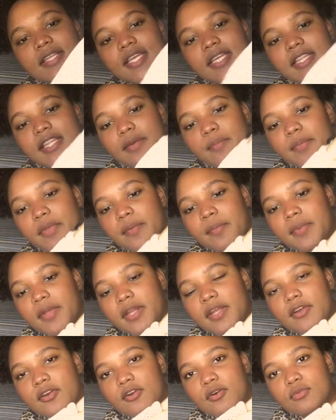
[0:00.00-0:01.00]
y también
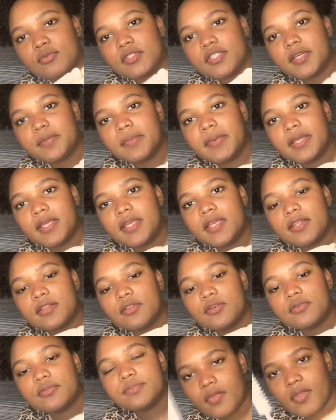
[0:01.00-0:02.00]
vienen con un
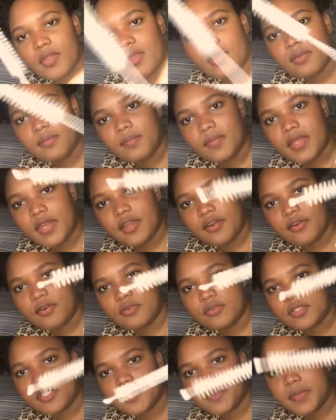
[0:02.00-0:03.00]
cepillito. Vienen con
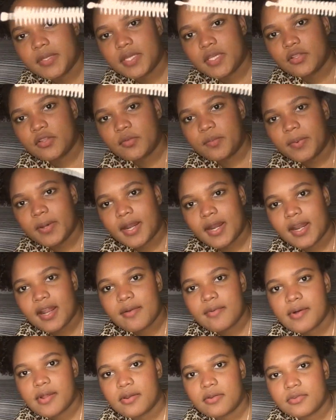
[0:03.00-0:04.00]
un cepillito para
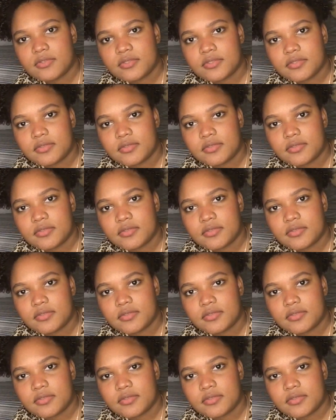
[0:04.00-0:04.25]
lavarlos.